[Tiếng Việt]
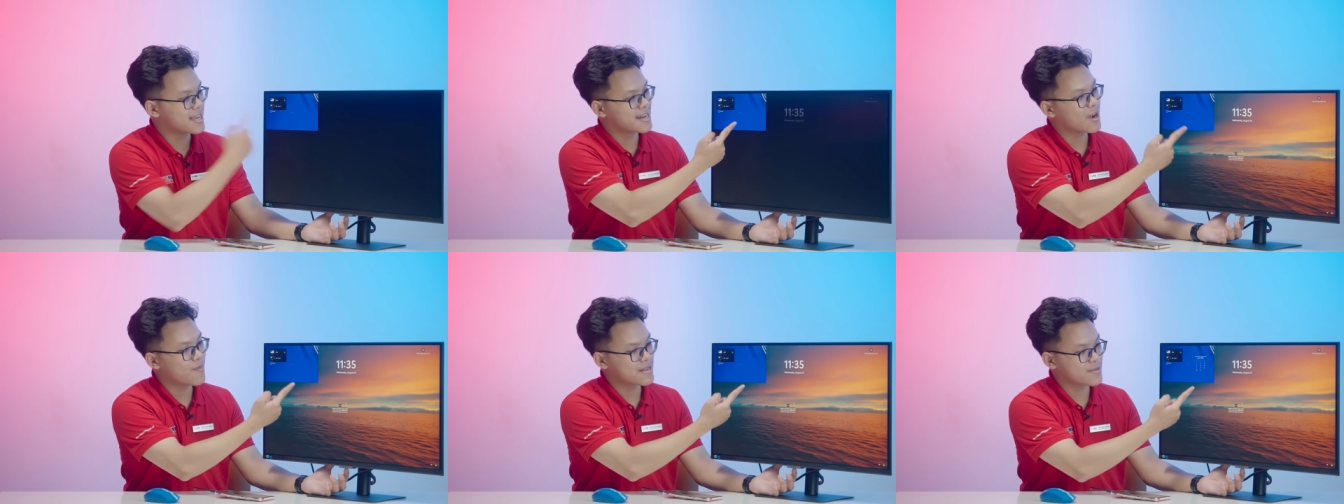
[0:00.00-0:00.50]
trên
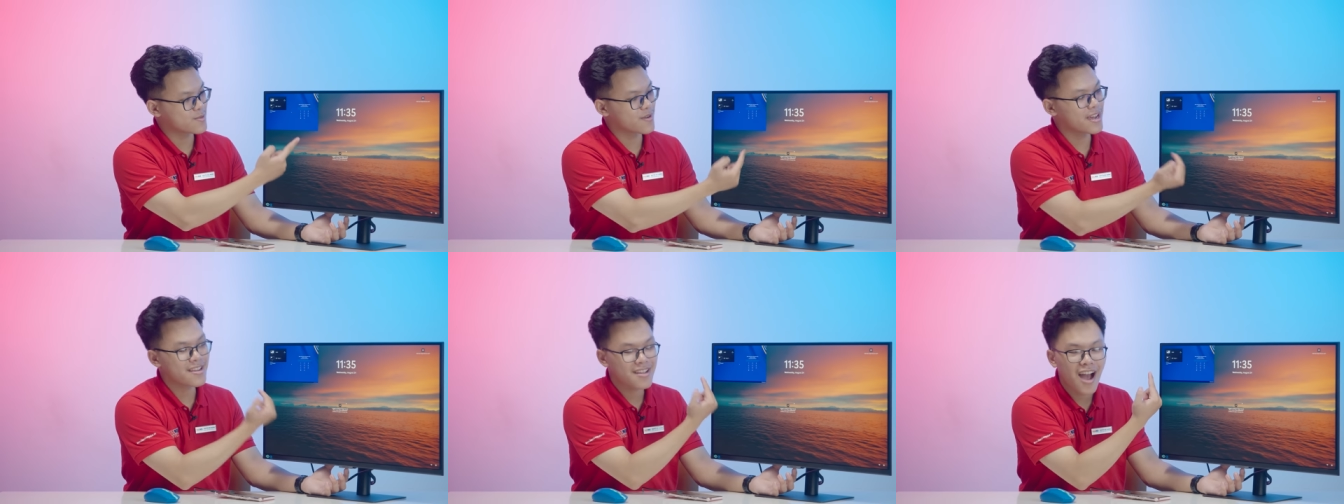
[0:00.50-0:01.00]
góc là Samsung
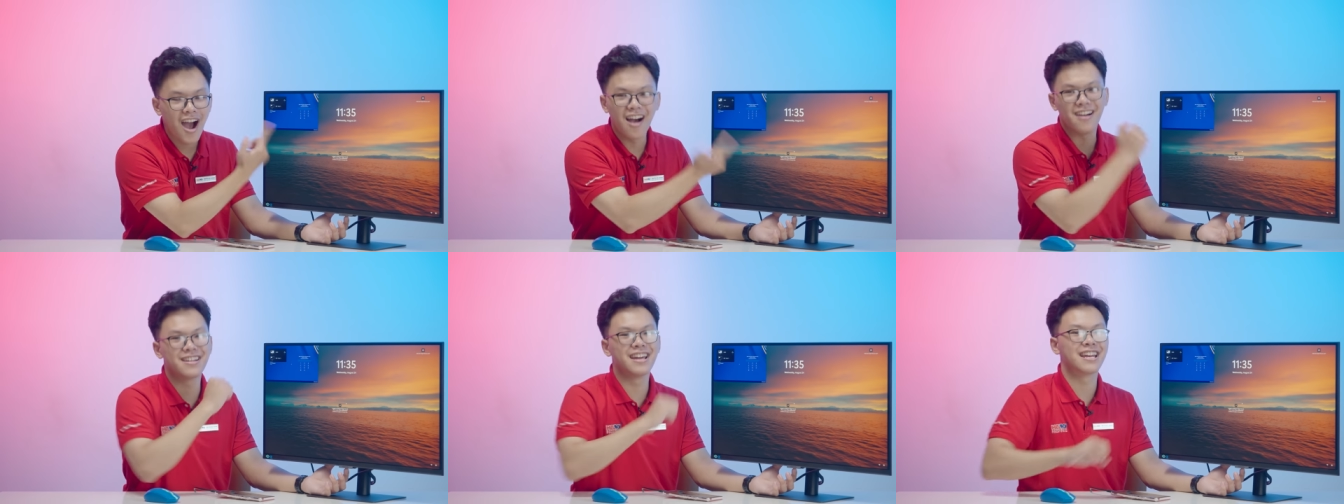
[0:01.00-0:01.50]
DeX,
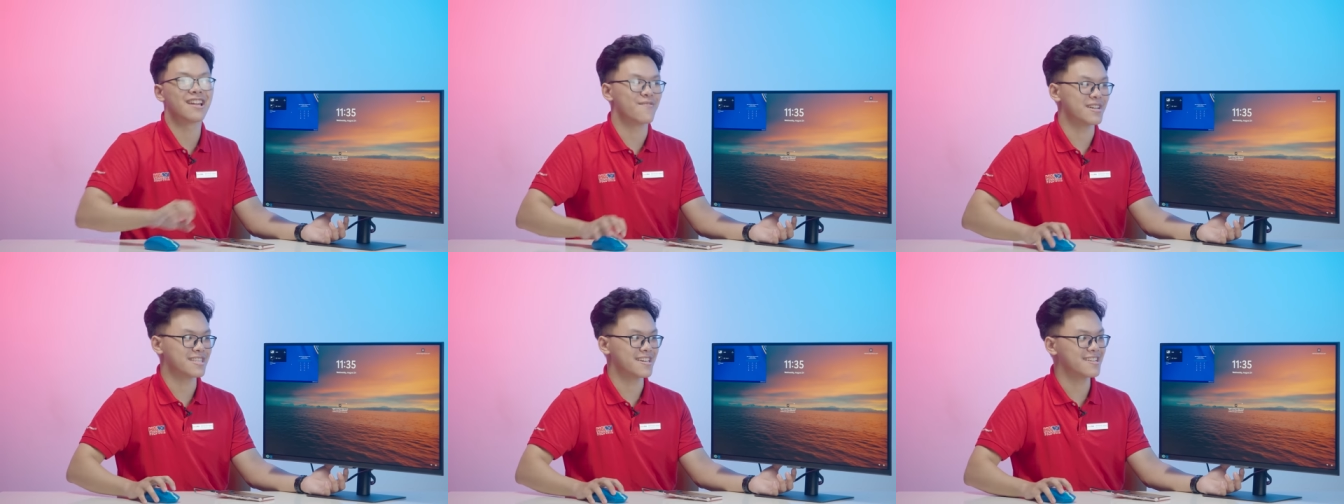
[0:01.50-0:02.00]
ở đây là
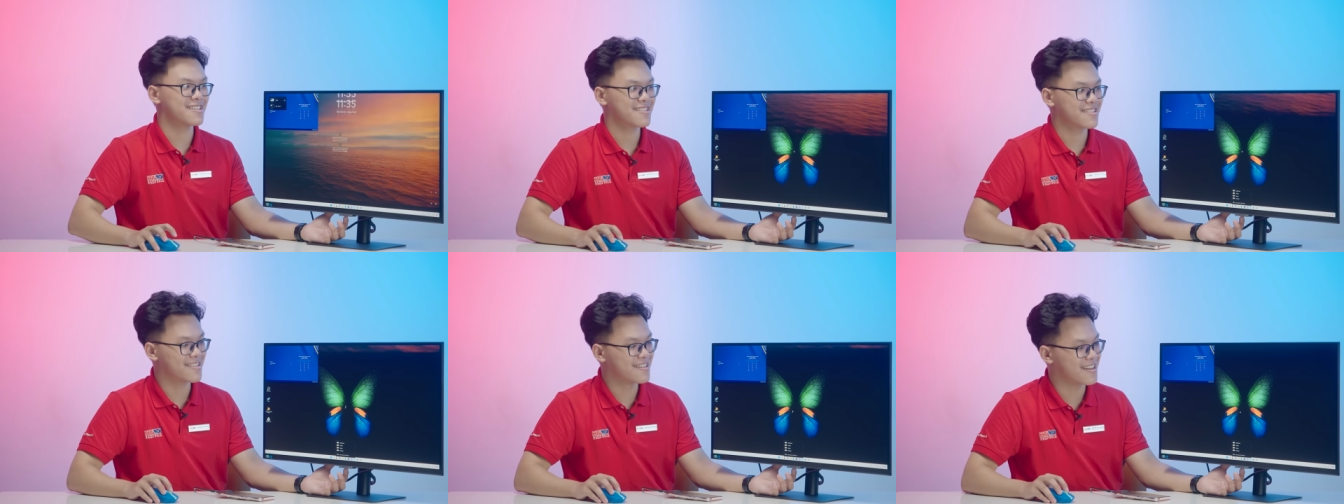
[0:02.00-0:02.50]
máy tính.
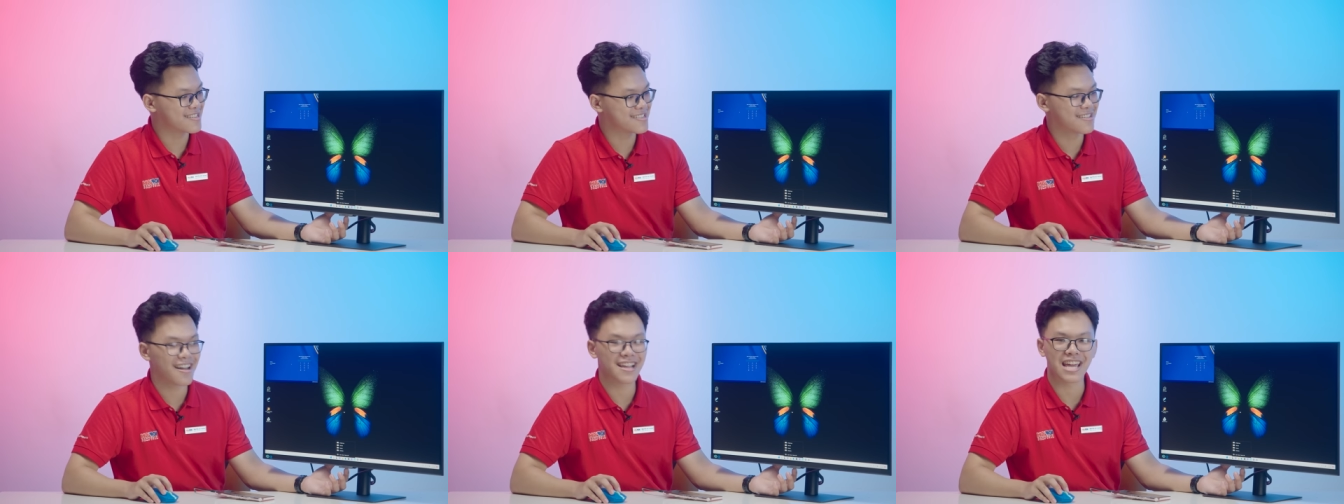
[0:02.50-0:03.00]
Được
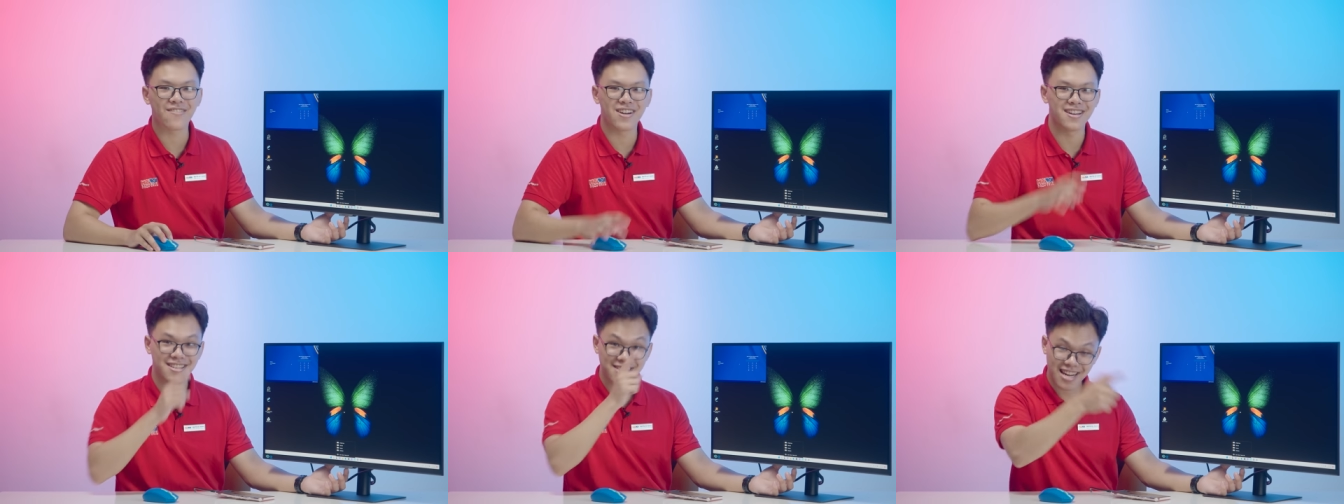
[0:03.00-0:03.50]
chưa anh em
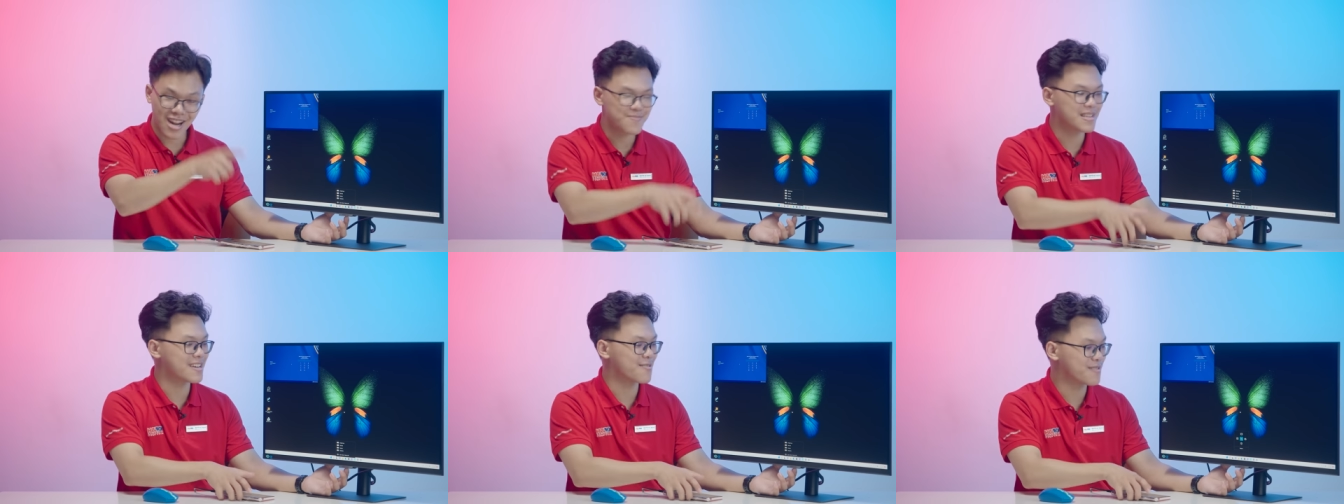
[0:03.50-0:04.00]
ơi? Rất hấp
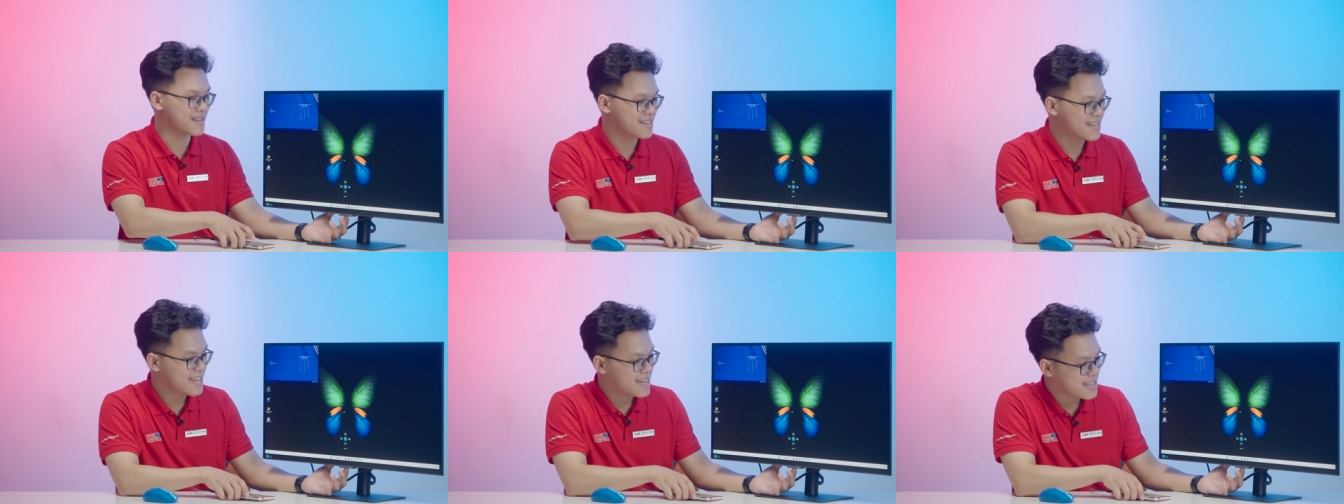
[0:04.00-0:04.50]
dẫn đúng không
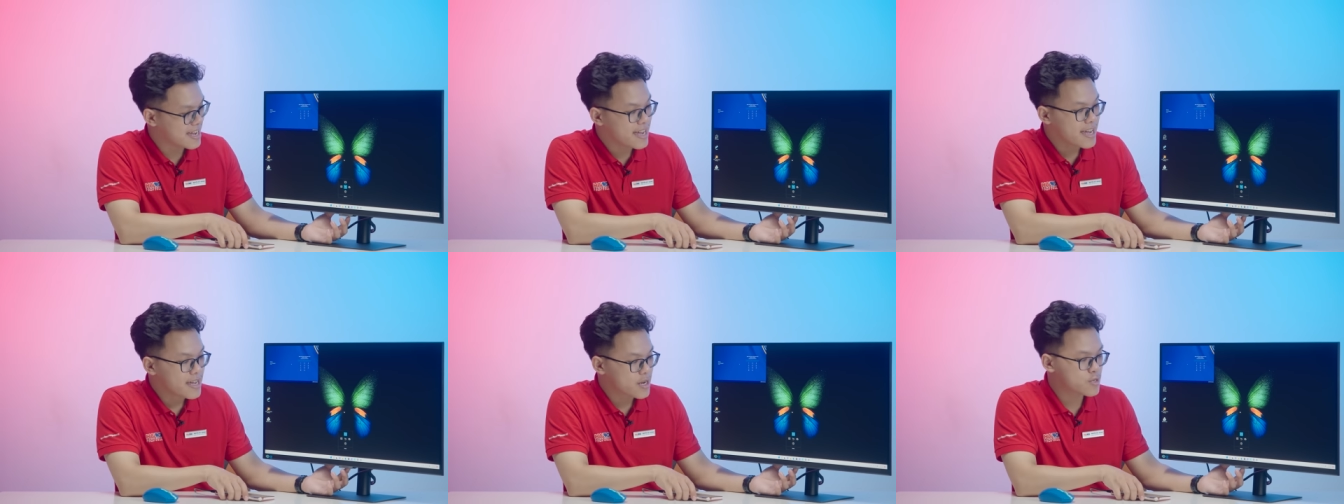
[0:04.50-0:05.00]
ạ? Thế,
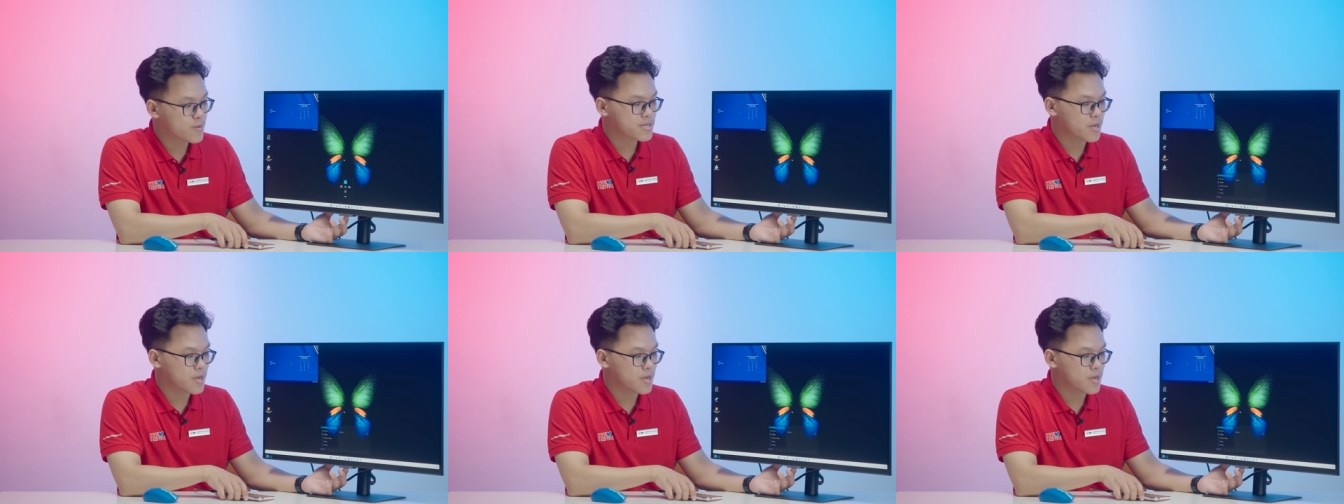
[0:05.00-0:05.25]
nói chung